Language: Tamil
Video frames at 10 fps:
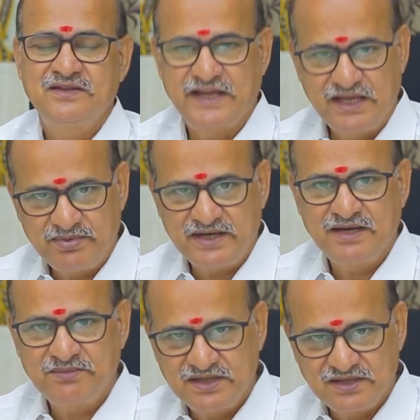தேய்பிறை
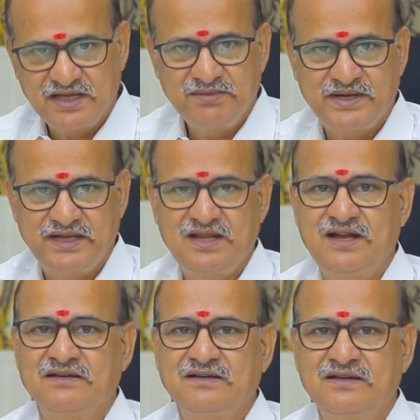என்பது தேய்பிறை
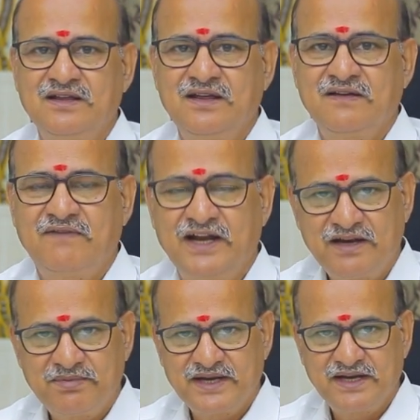தான்
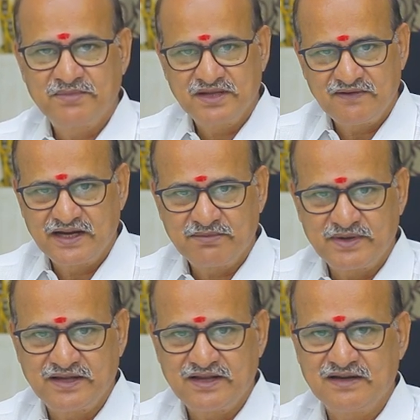வளர்பறை என்பது
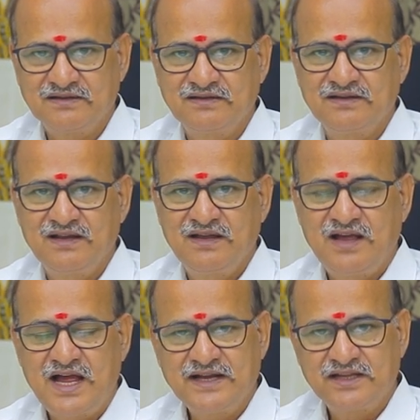வளர்பறை தான்
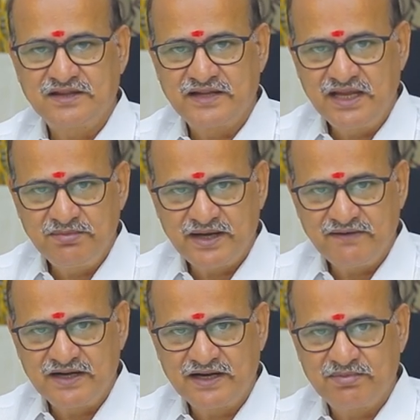ஆக இந்த
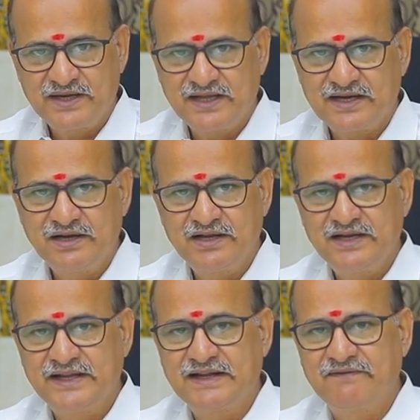தேய்பிறை வளர்பறையை
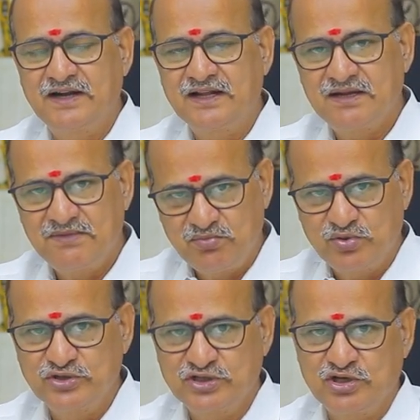ரெண்டையும் நீங்கள் விளக்கமாக
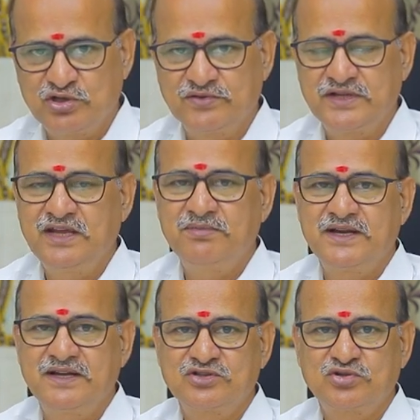புரிஞ்சுக்கணும்
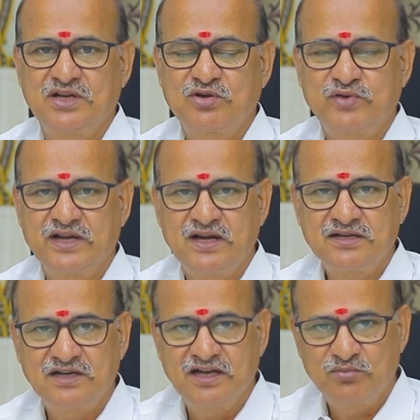தேய்பிறை என்று சொல்லக்கூடிய
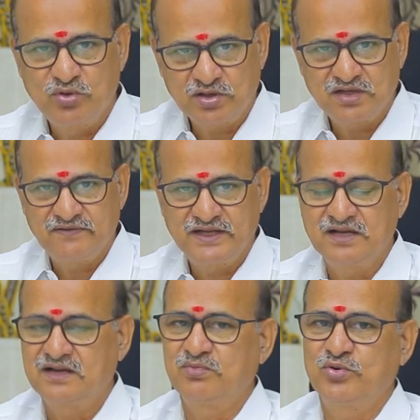நாட்களில் முகூர்த்தம்
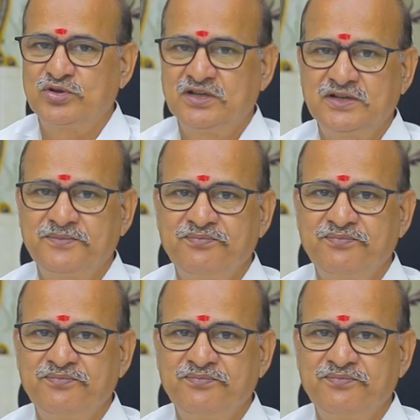வைக்கின்ற போது